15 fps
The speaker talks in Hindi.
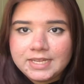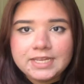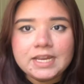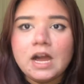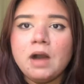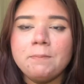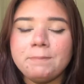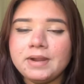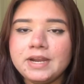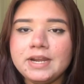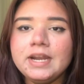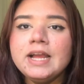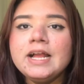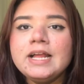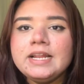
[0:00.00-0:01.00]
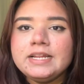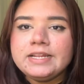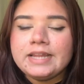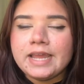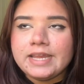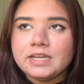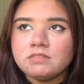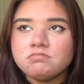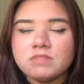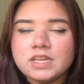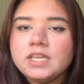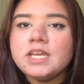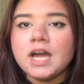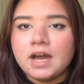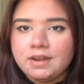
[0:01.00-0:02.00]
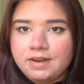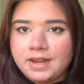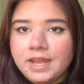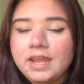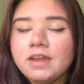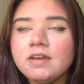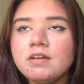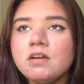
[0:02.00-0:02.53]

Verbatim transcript: ही यहाँ पर लाइक नहीं आ रहे